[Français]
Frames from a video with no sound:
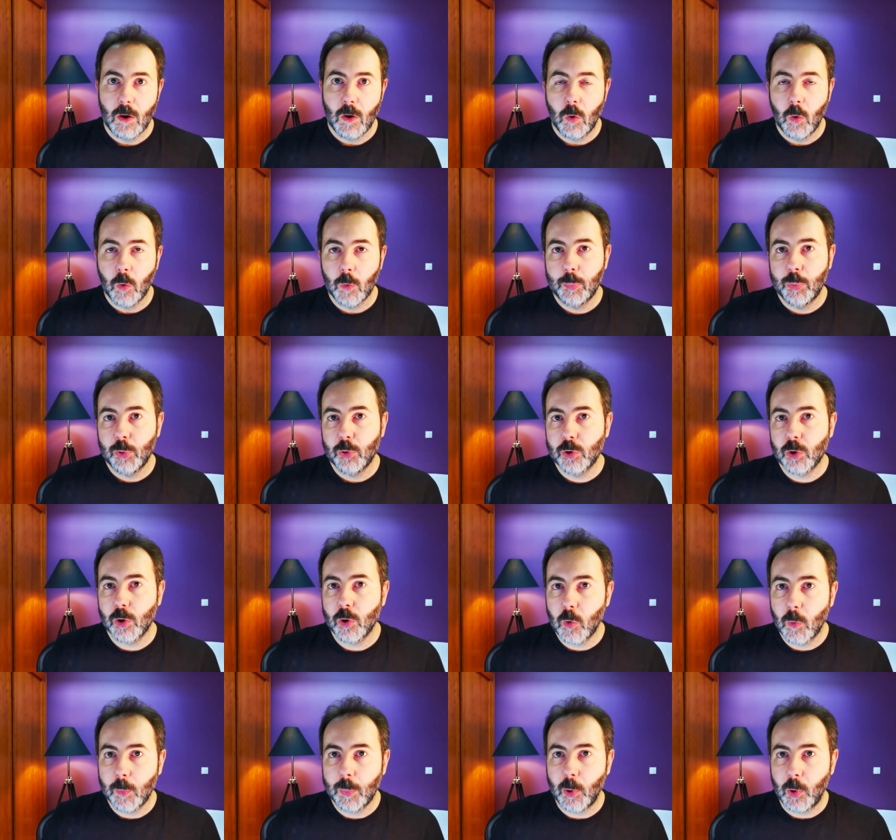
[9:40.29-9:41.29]
on ne peut que
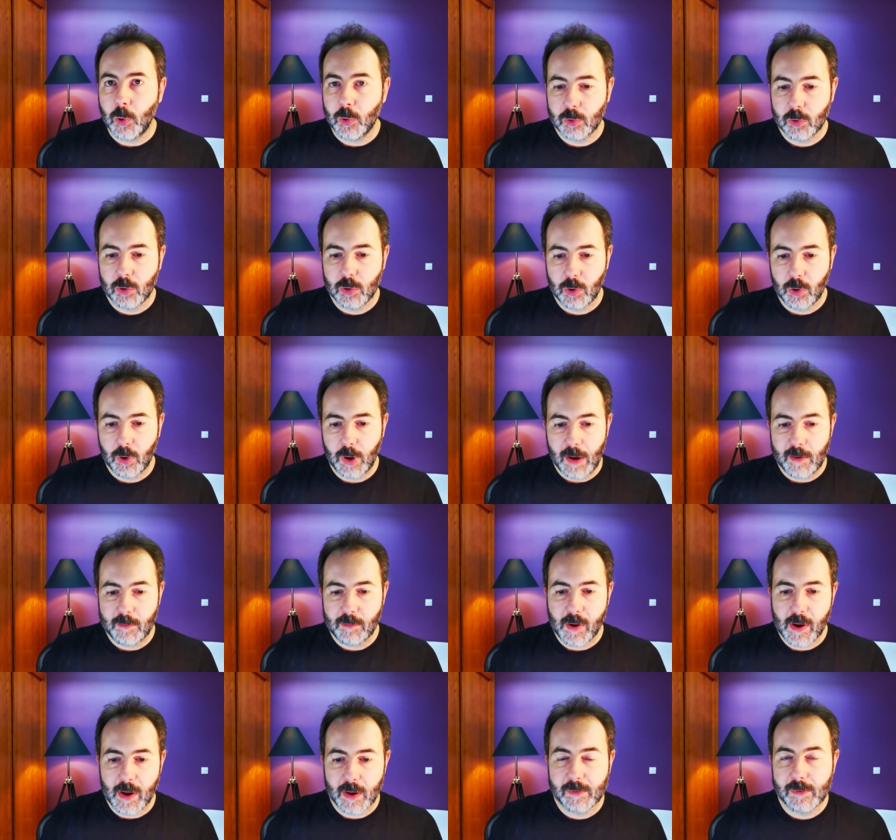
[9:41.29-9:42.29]
comprendre que
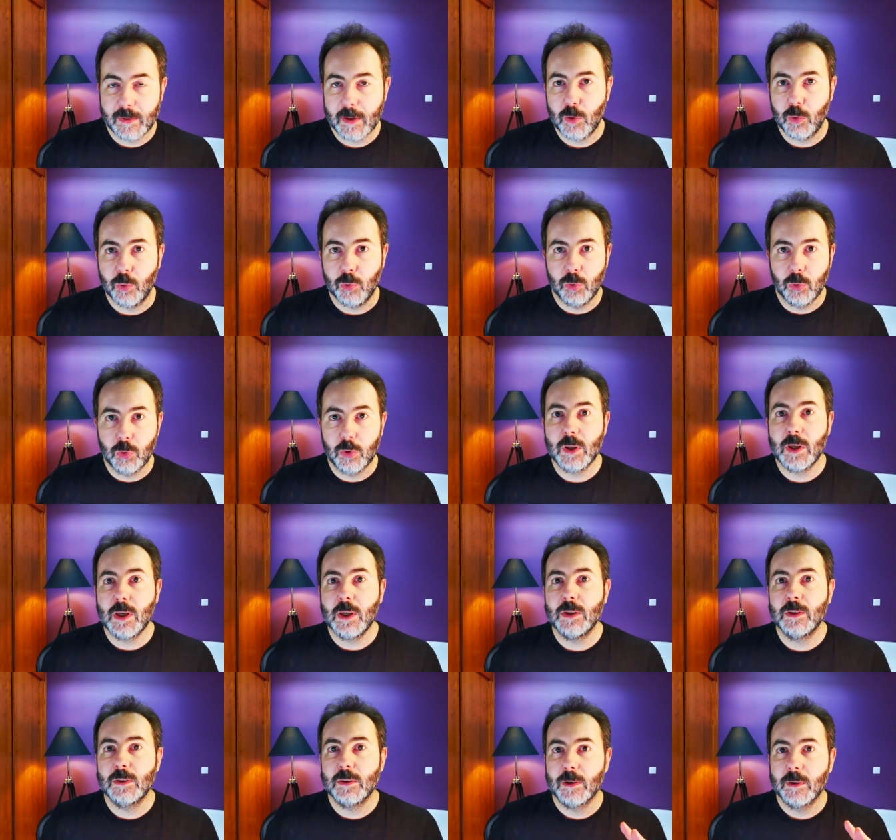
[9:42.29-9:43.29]
avoir accès aux
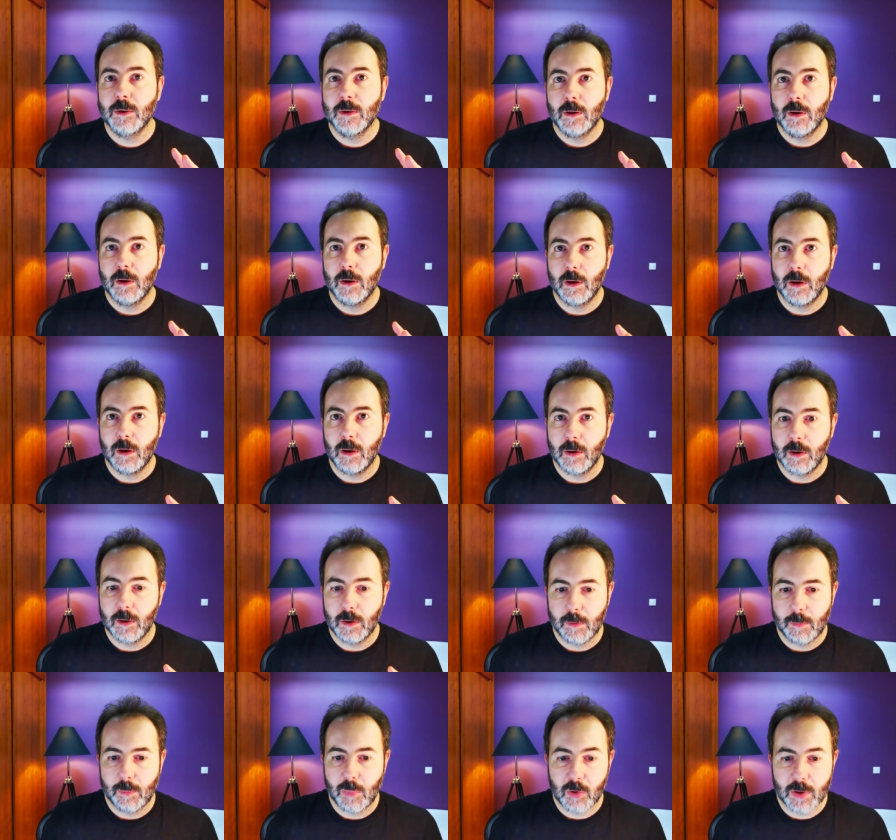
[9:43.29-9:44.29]
données
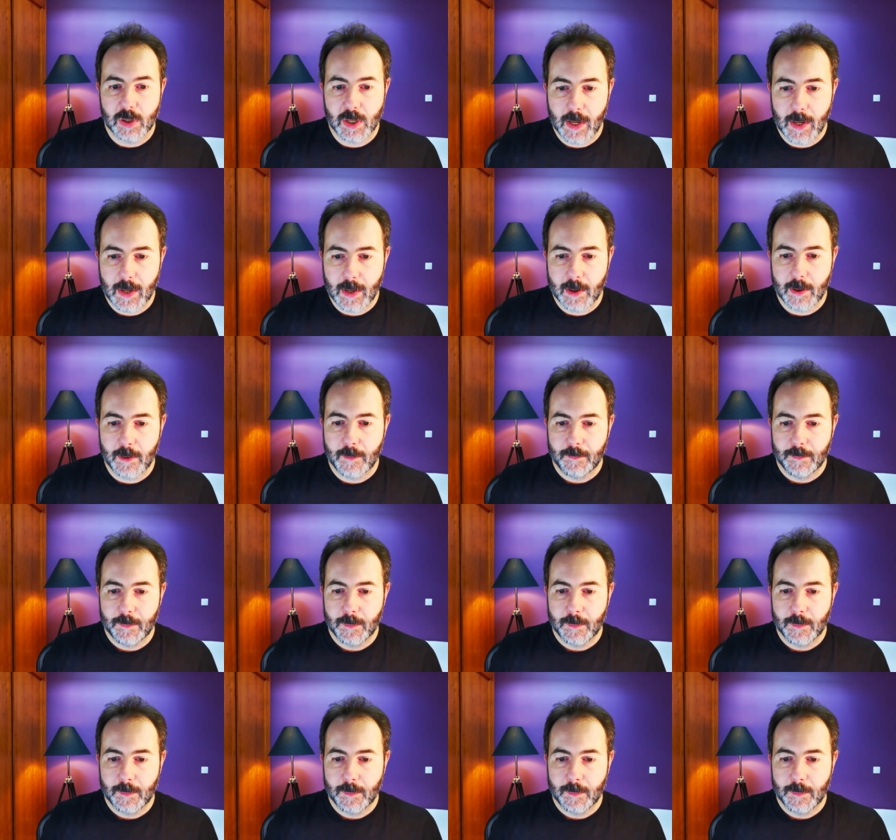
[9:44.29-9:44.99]
euh, bancaires,